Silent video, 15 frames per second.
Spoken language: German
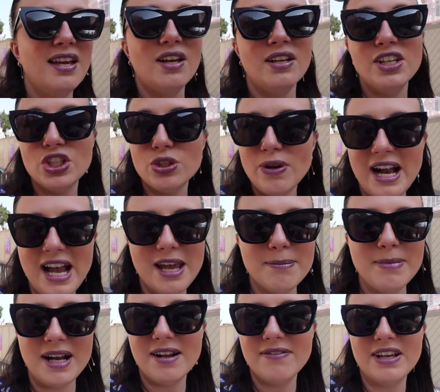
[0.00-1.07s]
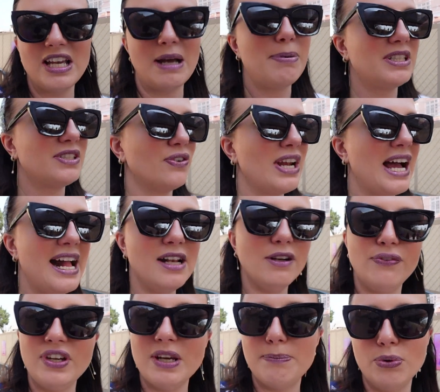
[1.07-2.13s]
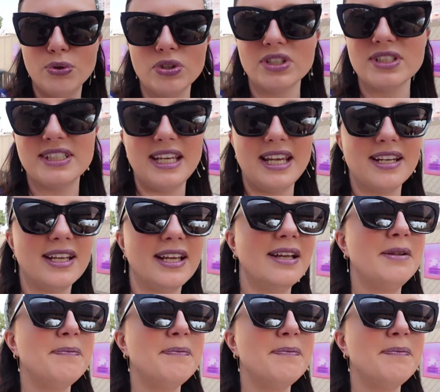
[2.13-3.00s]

Nicht nur einmal, ich habe jetzt von allen vier Bühnen gesehen,